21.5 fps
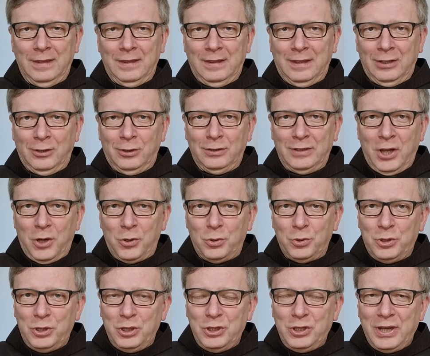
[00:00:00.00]
tego
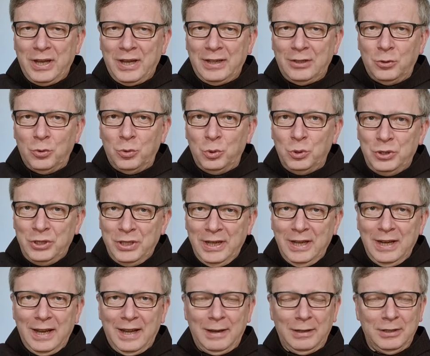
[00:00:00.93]
daru życia
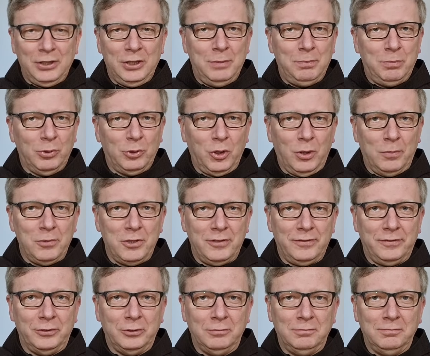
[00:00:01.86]
udziela ich
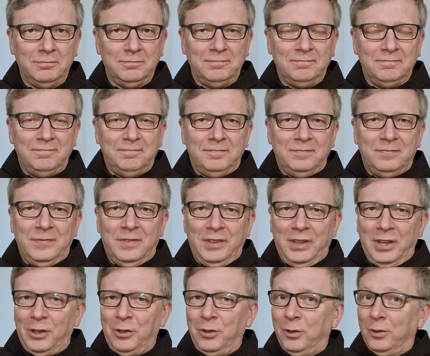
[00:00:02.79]
potomstwu,
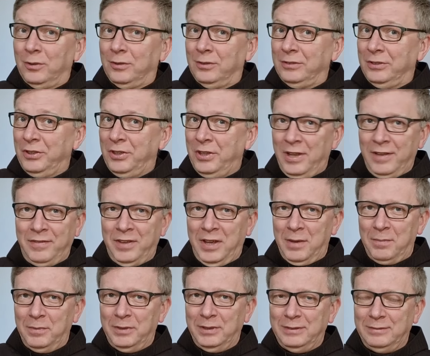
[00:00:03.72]
tego nie
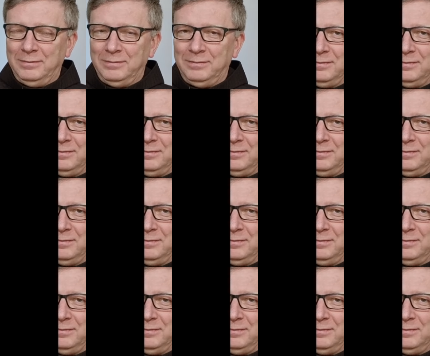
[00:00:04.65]
wiemy.